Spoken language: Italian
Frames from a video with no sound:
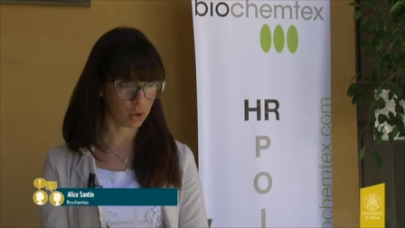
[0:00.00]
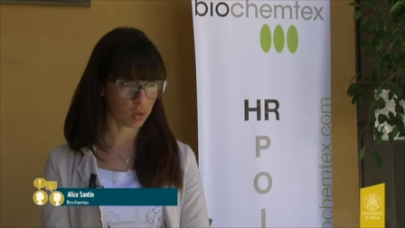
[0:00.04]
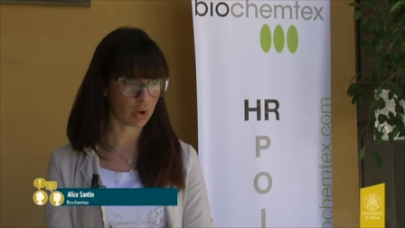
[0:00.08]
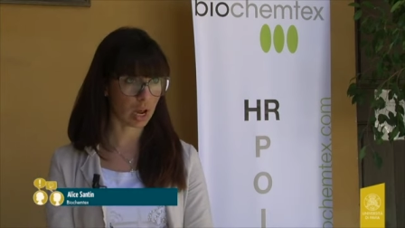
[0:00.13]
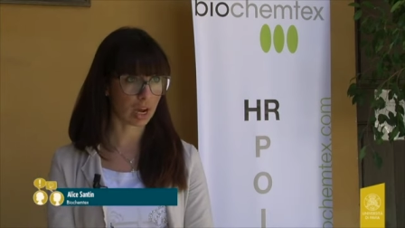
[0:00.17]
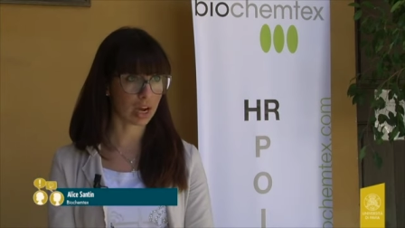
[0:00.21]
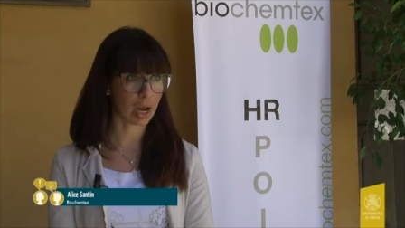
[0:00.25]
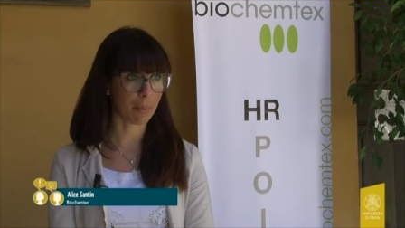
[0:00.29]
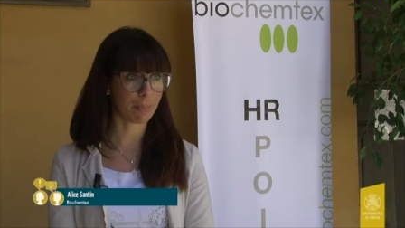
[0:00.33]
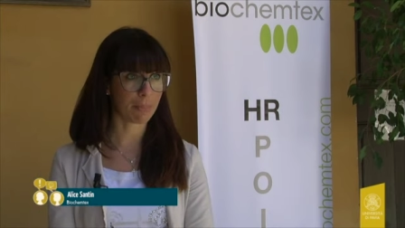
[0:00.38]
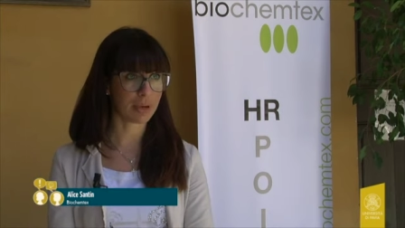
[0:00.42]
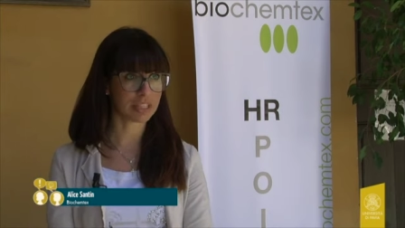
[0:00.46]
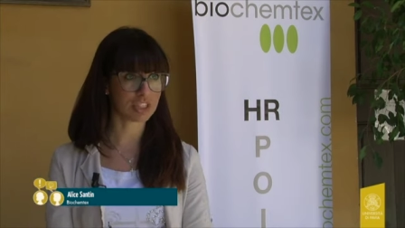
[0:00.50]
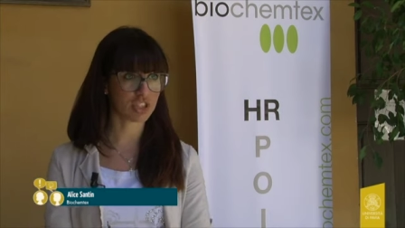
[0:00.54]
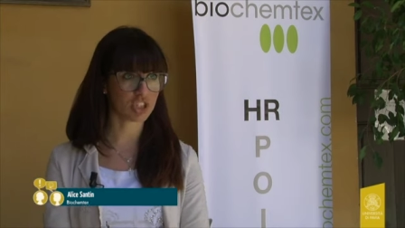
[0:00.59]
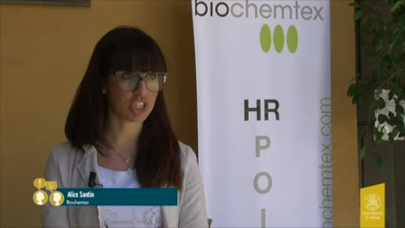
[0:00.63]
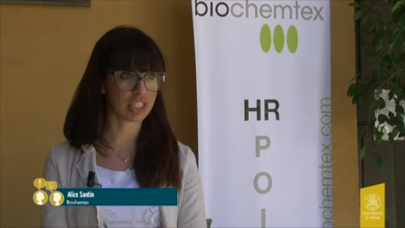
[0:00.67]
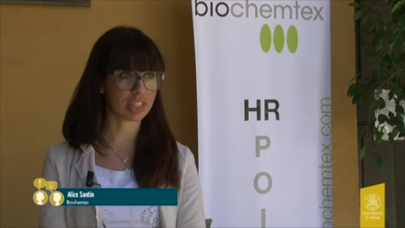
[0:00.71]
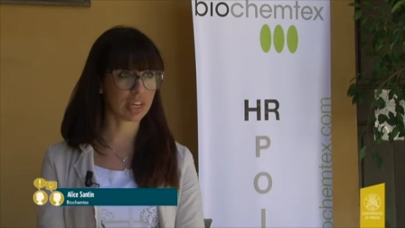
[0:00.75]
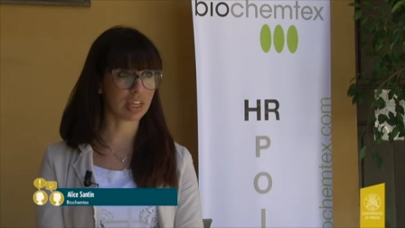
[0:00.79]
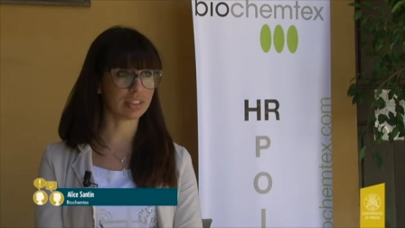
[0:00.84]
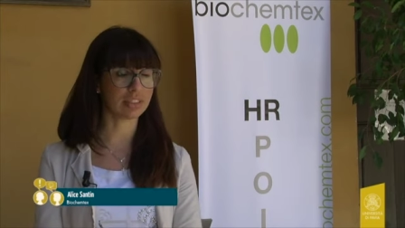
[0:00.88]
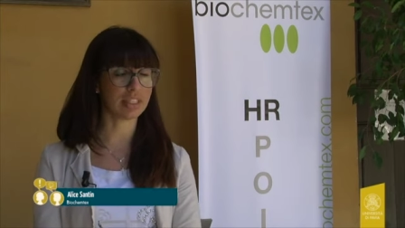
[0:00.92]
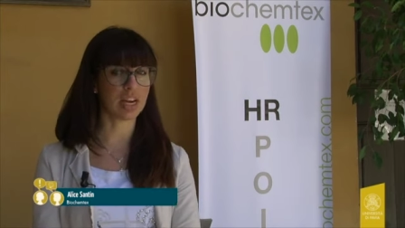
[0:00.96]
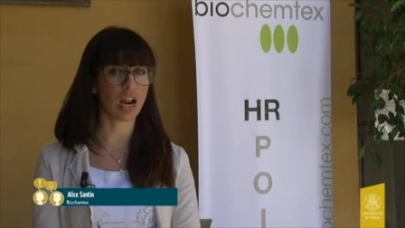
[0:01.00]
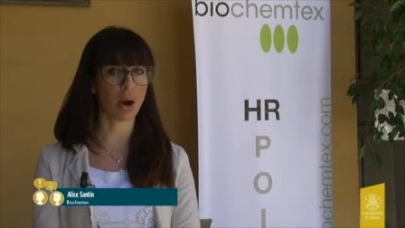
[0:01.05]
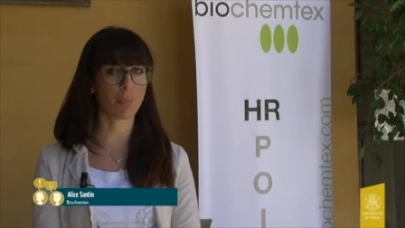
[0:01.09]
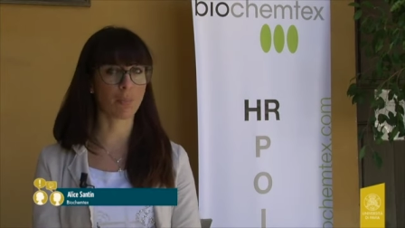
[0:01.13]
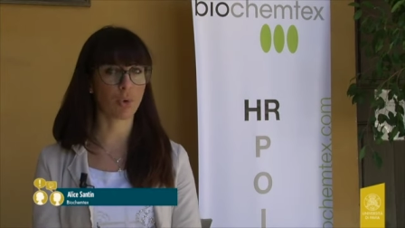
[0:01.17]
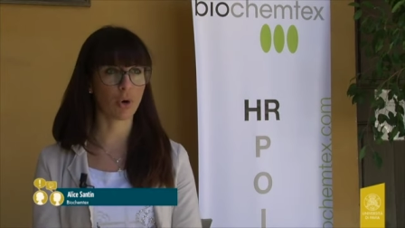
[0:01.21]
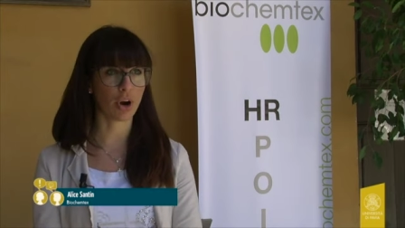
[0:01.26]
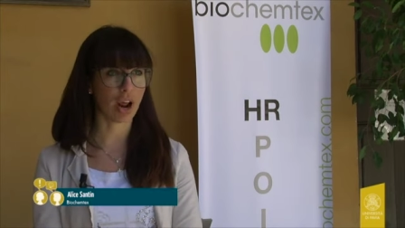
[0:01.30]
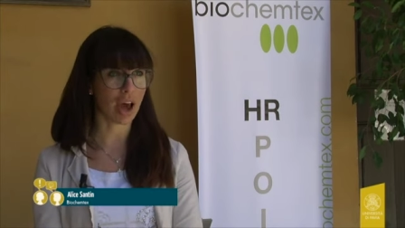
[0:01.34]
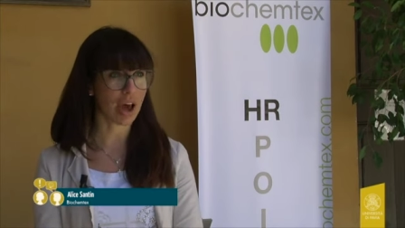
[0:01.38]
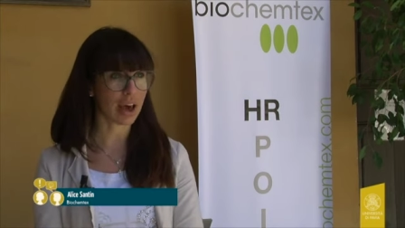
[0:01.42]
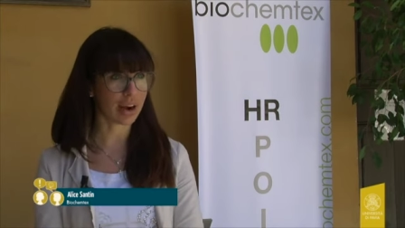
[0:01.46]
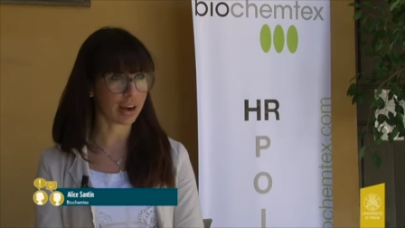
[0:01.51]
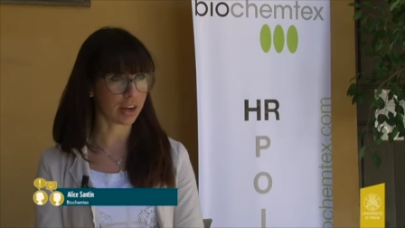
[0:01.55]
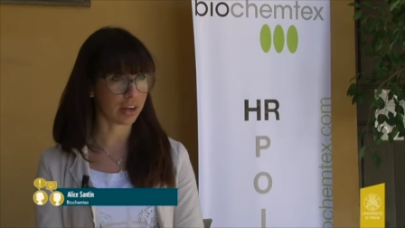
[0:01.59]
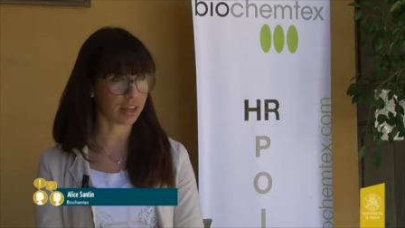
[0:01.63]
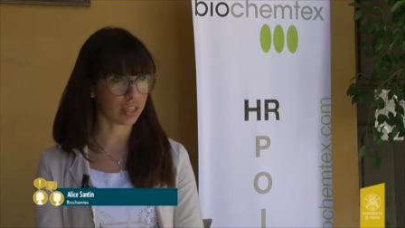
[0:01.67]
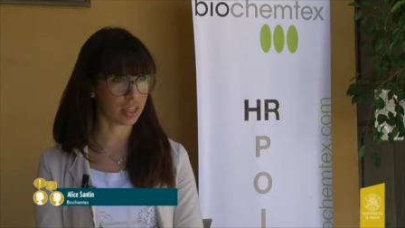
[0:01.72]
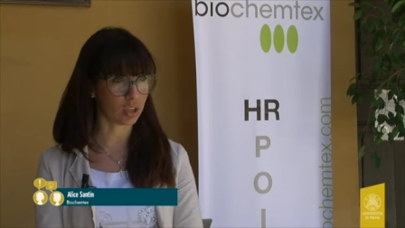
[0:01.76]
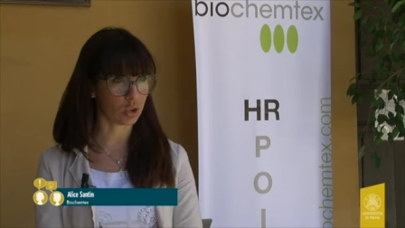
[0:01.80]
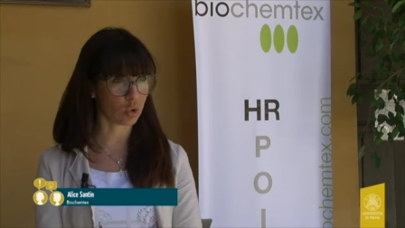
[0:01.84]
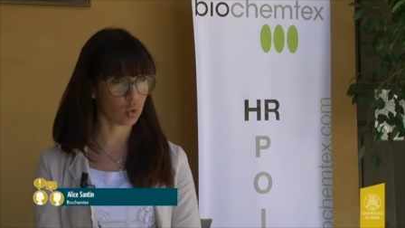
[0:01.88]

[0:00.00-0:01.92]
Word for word: una capacità di elaborarli i